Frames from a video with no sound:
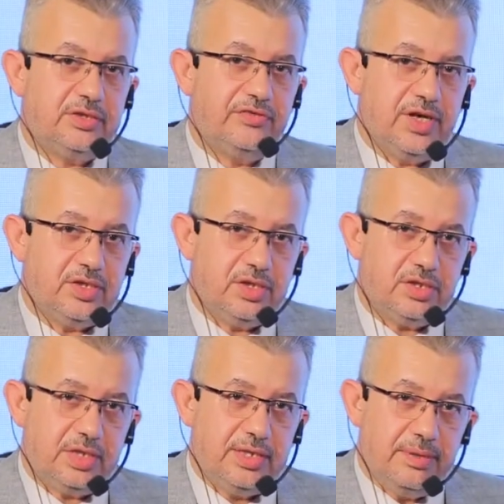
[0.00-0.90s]
ارتفاع
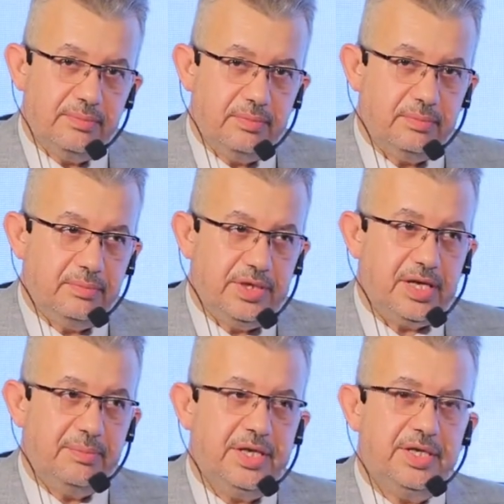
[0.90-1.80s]
ضغط الدم
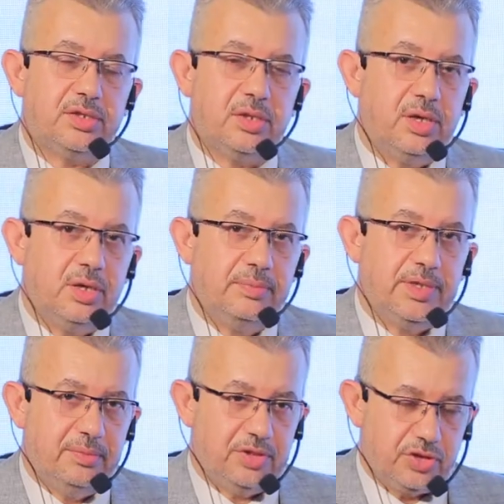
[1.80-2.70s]
بجمعية القلب
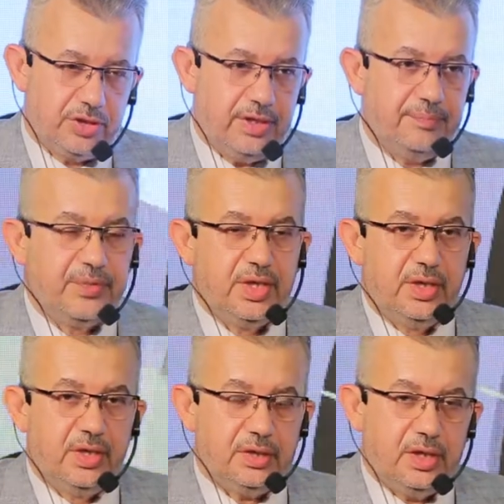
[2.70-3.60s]
المصرية
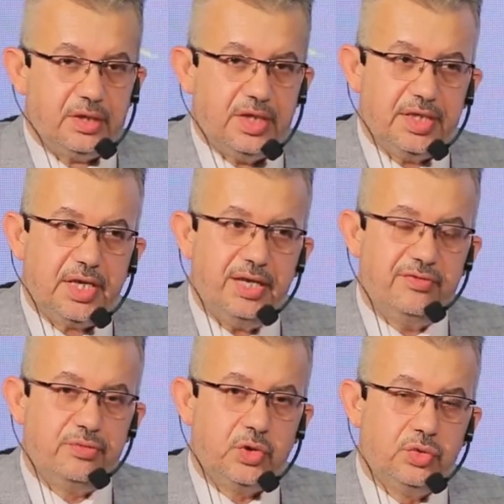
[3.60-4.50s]
النهاردة
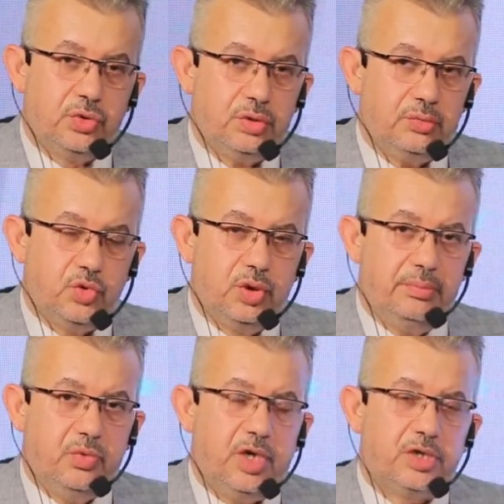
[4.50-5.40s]
هنتكلم في موضوع
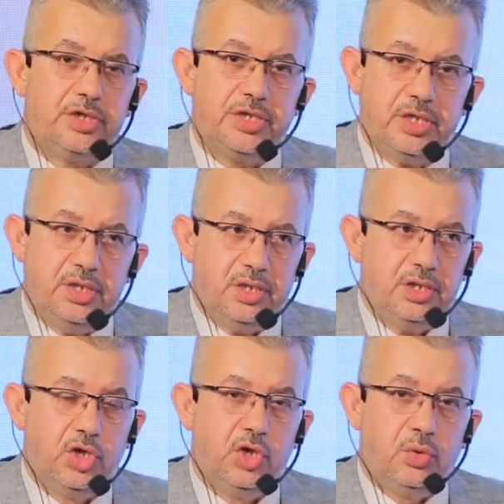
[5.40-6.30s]
مهم وخطير جدا
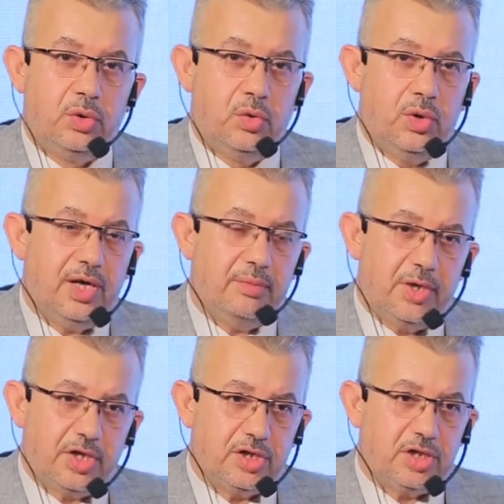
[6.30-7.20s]
وهو
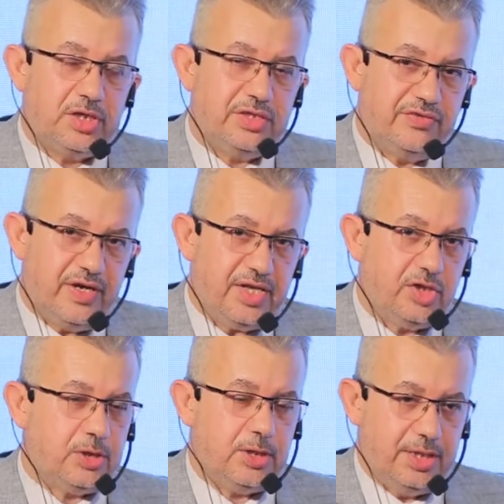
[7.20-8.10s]
مرض ارتفاع
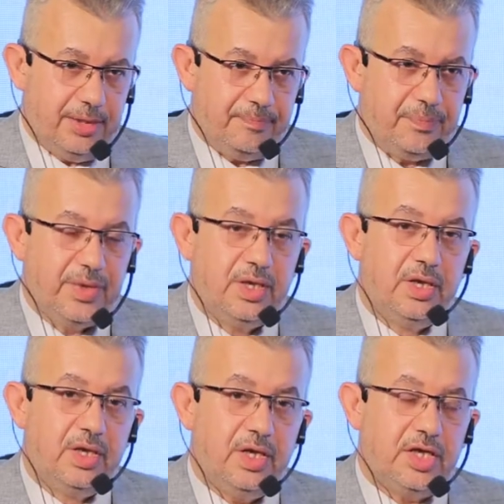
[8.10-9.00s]
ضغط الدم
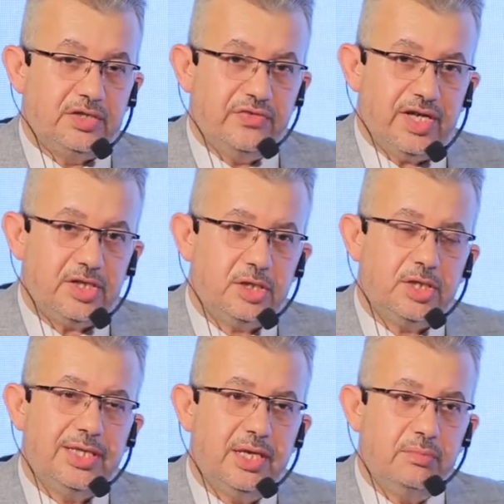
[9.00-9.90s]
ارتفاع
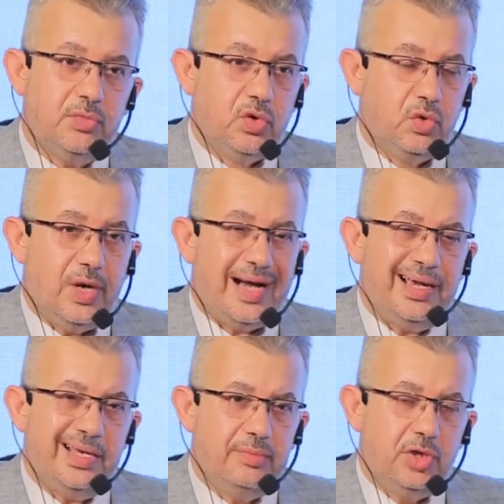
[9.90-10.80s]
ضغط الدم هو
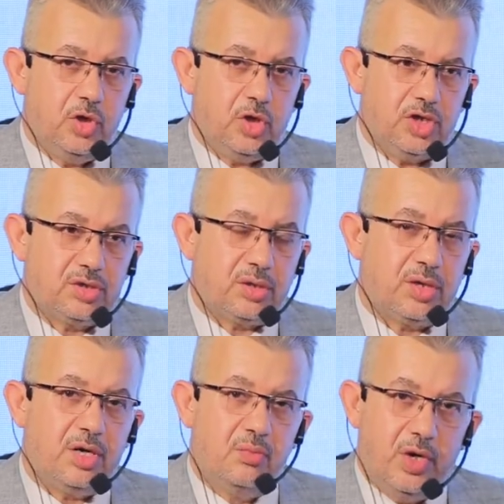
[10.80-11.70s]
عامل الخطر
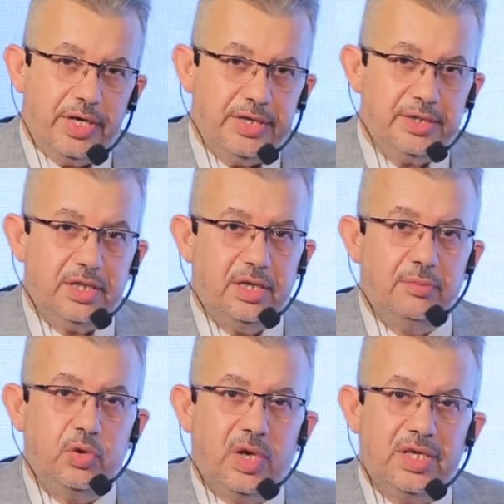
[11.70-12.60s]
رقم واحد
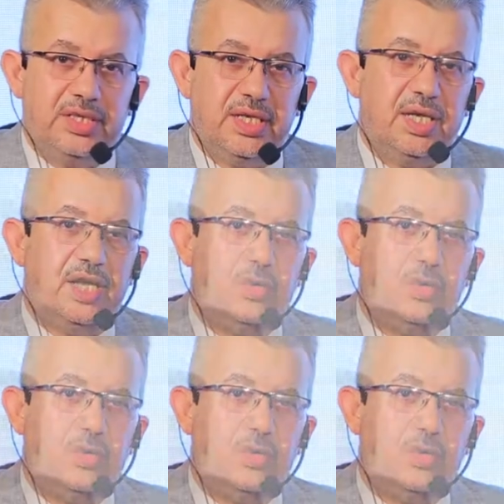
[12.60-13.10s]
اللي بيؤدي إلى